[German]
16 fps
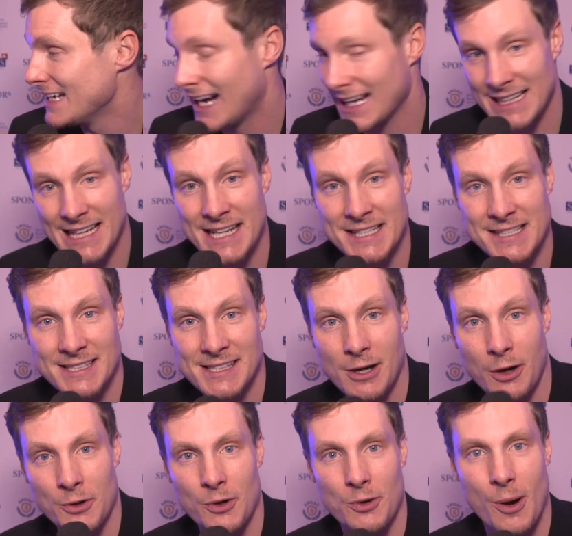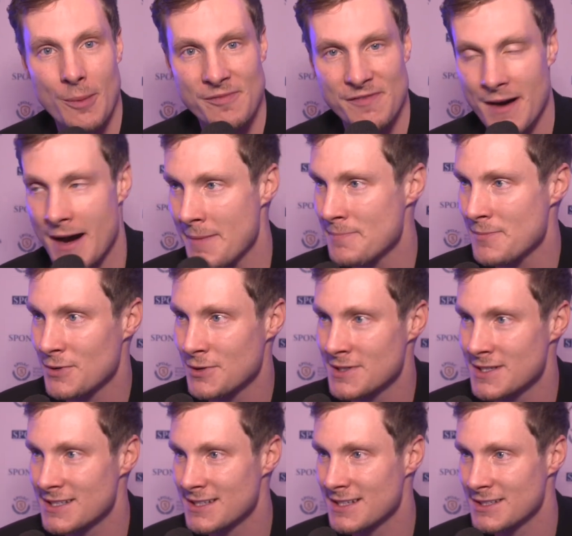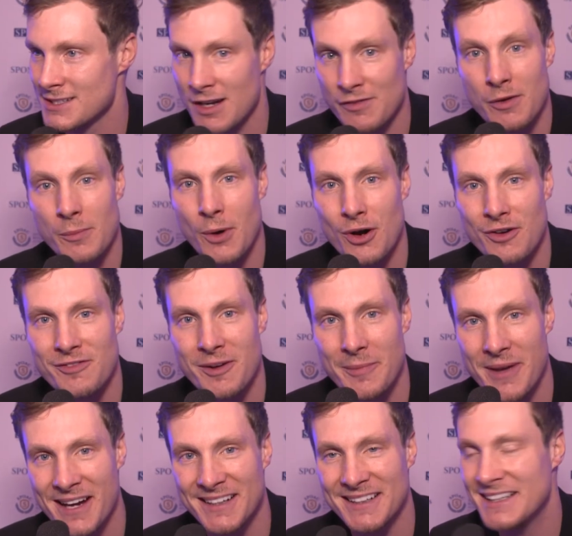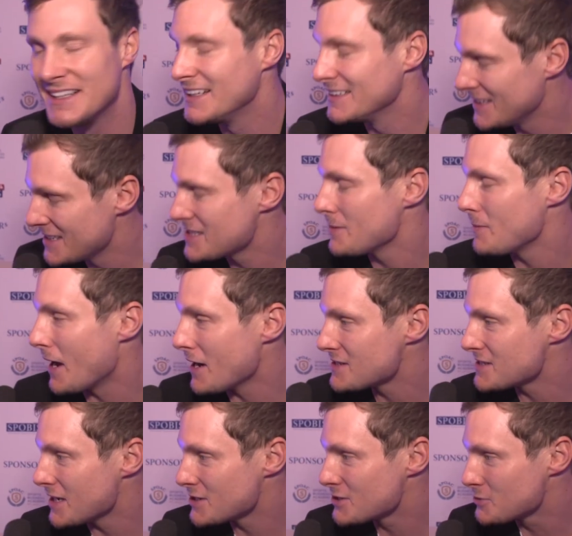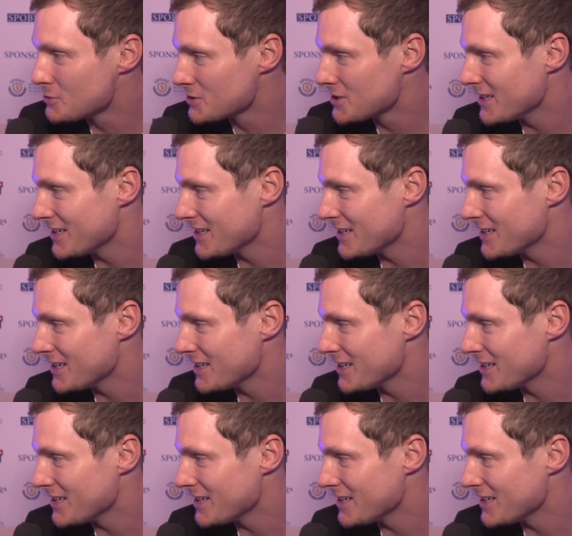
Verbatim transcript: Athleten, die auch noch Kopf haben und äh, davon brauchen wir mehr. Deshalb alles, alles Gute.